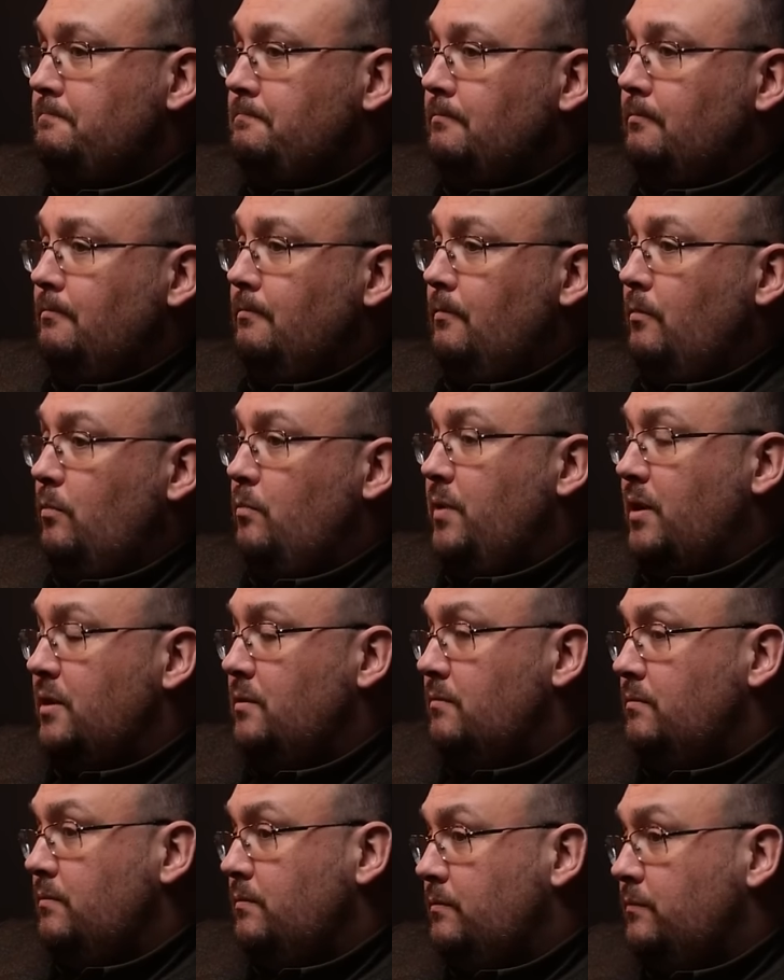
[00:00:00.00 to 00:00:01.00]
mm,
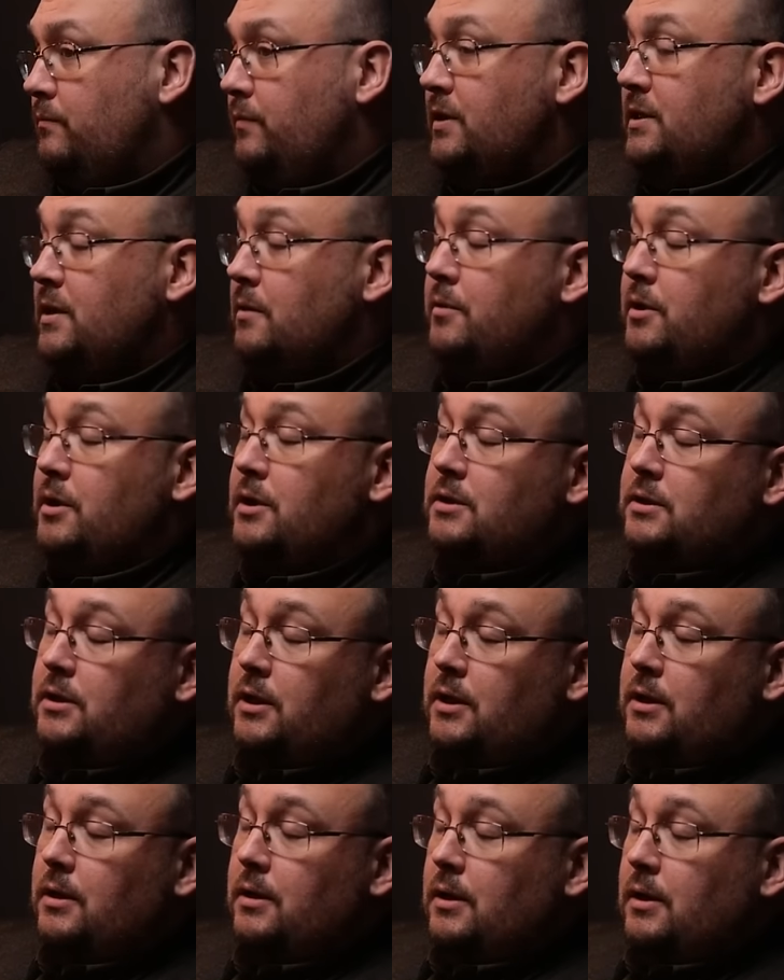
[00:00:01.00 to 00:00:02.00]
pan
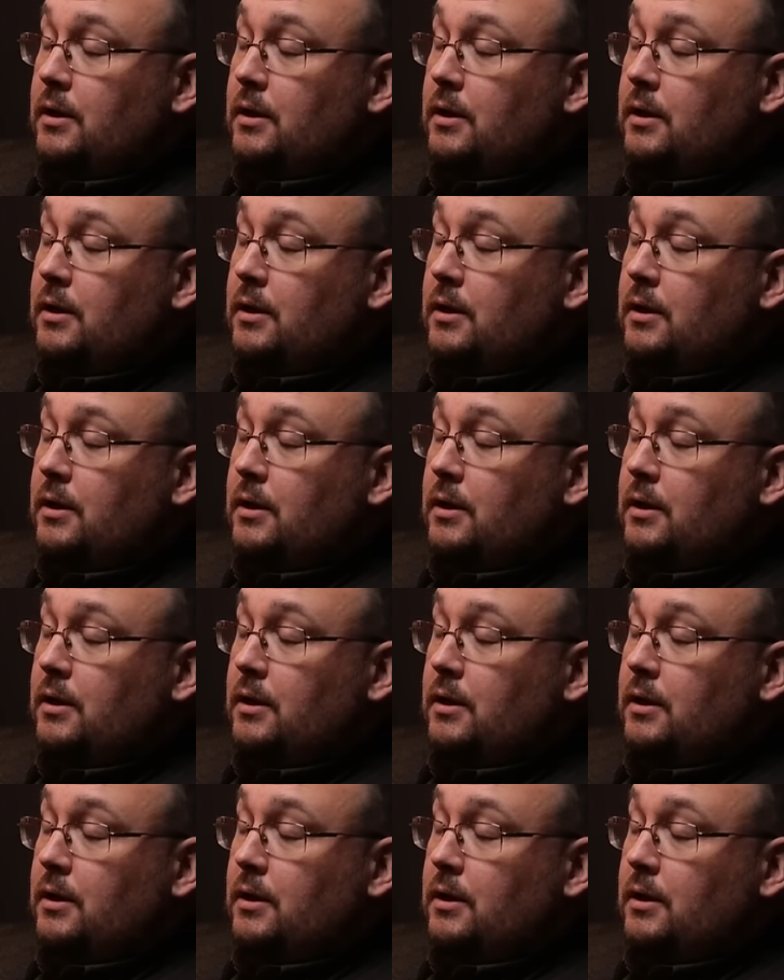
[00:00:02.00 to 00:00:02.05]
wiceminister,